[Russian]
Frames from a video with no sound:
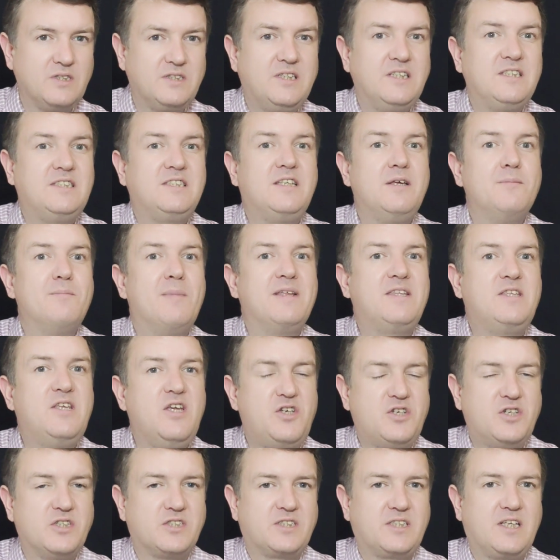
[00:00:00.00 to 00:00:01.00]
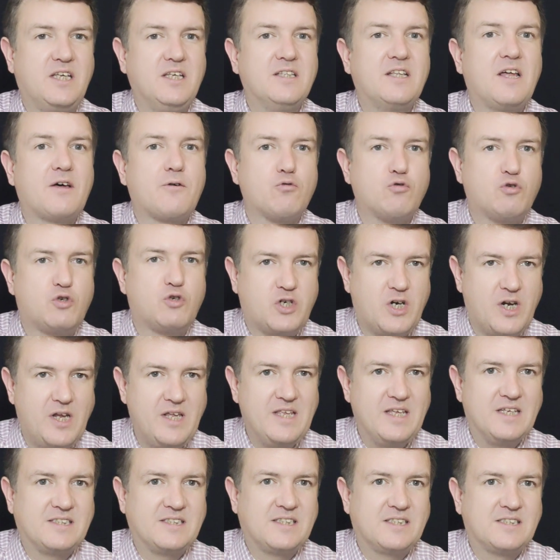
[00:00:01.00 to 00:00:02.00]
систематические
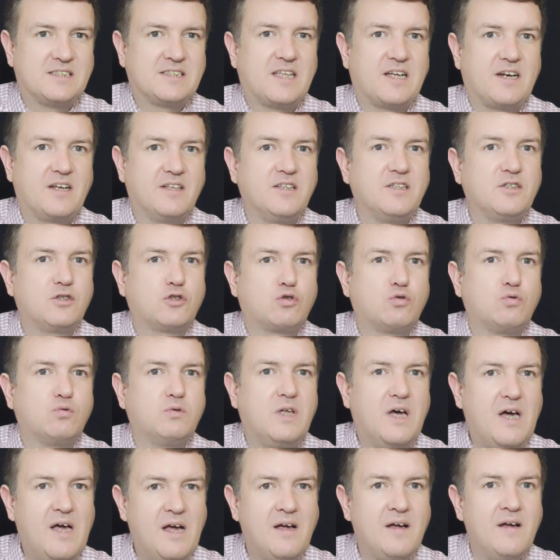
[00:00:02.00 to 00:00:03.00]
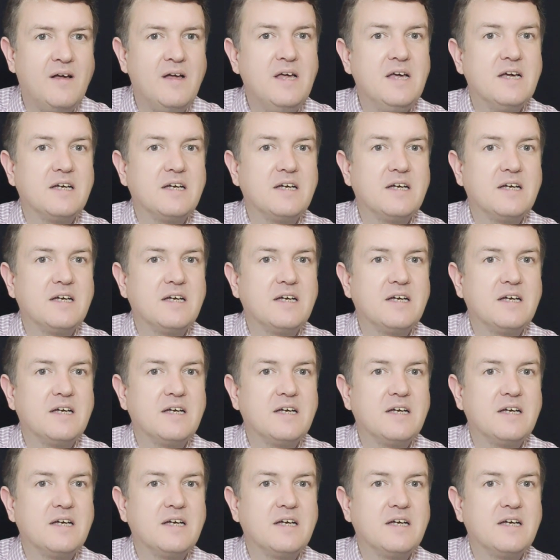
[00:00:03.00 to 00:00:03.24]
нарушения со стороны суда,